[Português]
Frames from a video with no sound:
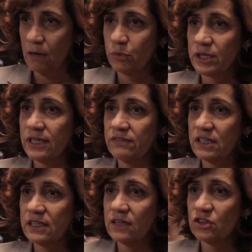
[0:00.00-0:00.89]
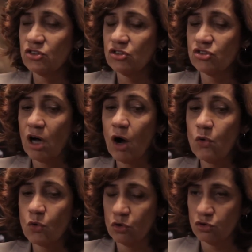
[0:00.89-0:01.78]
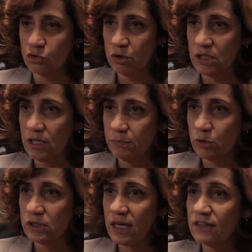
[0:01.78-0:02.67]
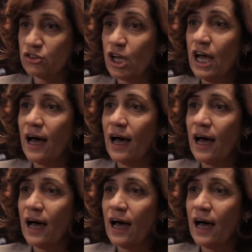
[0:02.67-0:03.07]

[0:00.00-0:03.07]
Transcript: porque na verdade a gente, ao construir a reportagem,